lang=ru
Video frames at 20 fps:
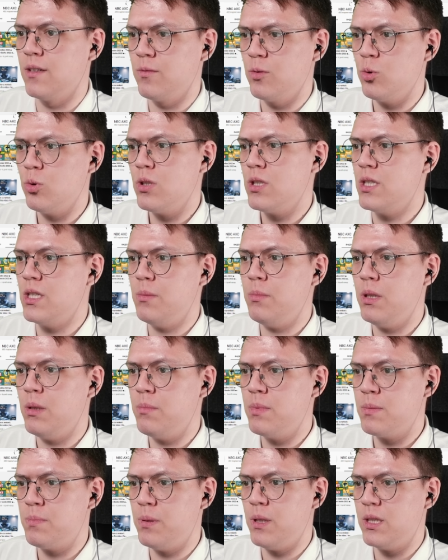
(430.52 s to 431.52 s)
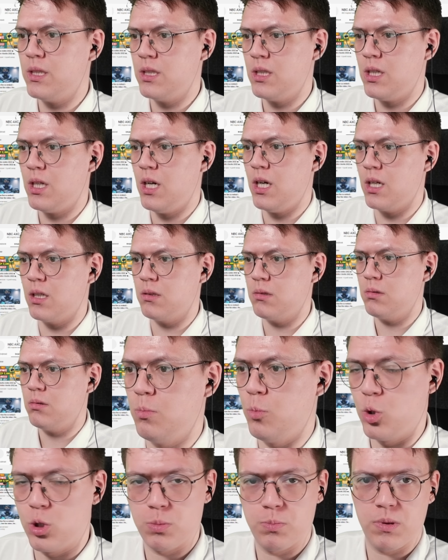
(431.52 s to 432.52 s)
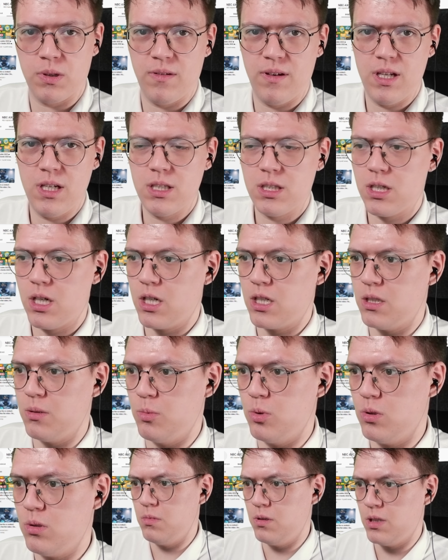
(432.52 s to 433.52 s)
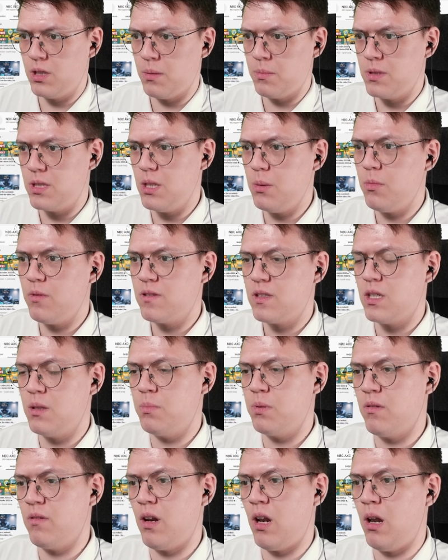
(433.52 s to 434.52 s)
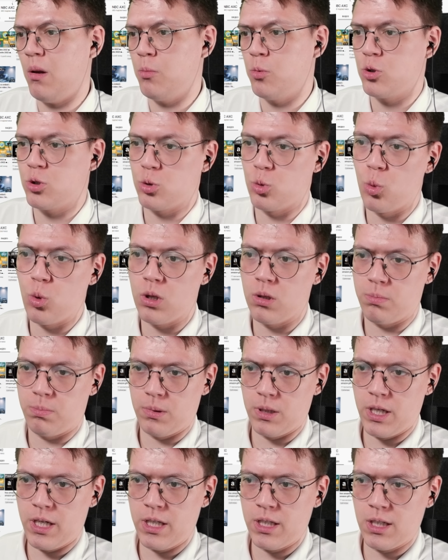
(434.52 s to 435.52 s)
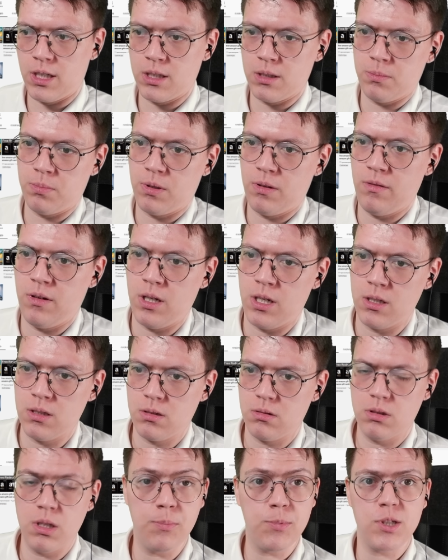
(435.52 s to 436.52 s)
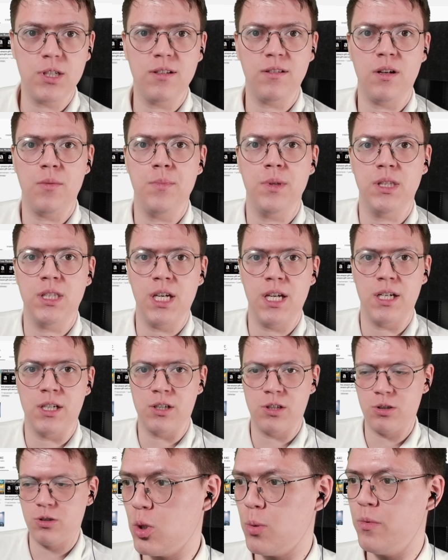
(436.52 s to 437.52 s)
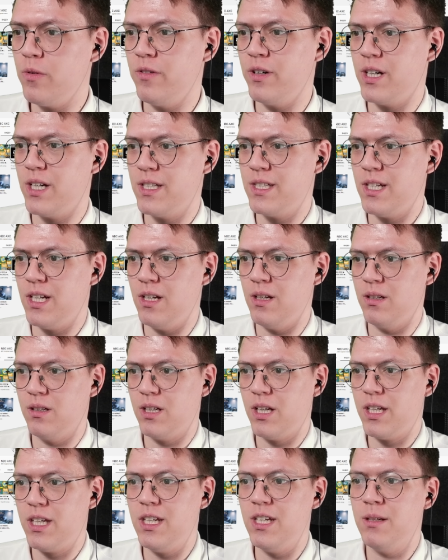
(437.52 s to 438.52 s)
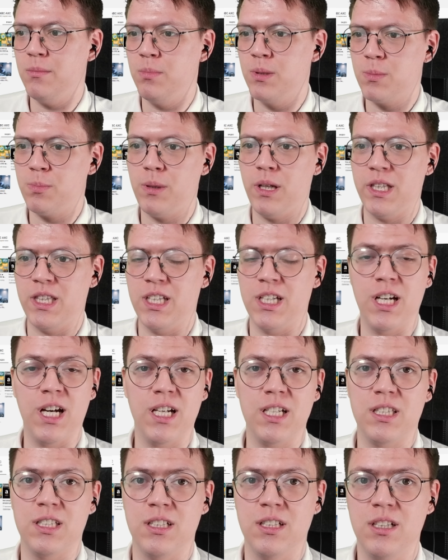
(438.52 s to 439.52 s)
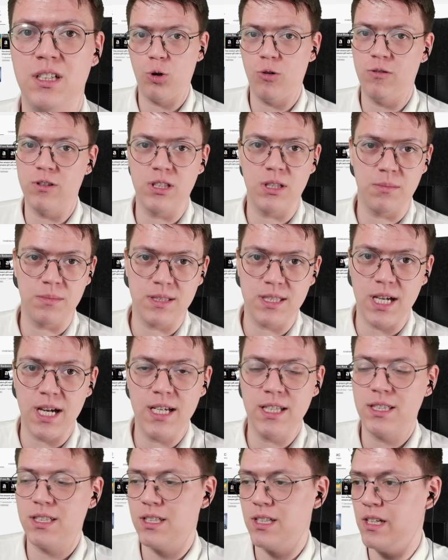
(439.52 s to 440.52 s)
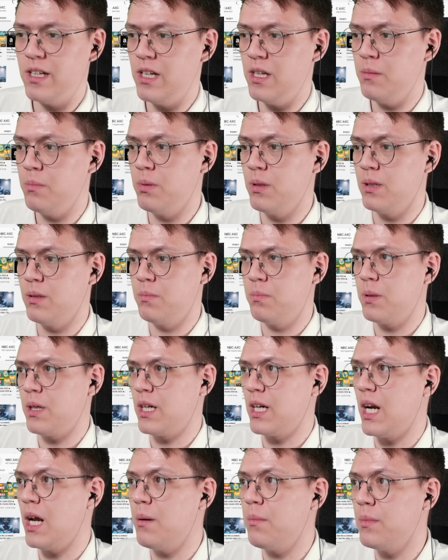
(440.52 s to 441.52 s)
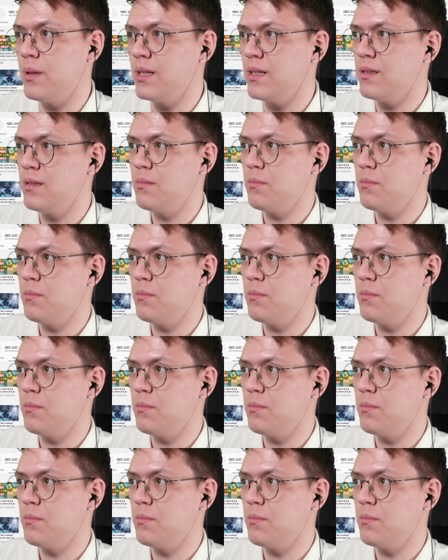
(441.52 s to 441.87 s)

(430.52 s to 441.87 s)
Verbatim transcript: давно у нас не было бесплатных карт. Может проверить как-нибудь? Мы там Симовски проверяли, может Google Play надо проверить. Напишите в комментариях, что бы вы хотели, какие бесплатные карты, какого там сайта, либо программы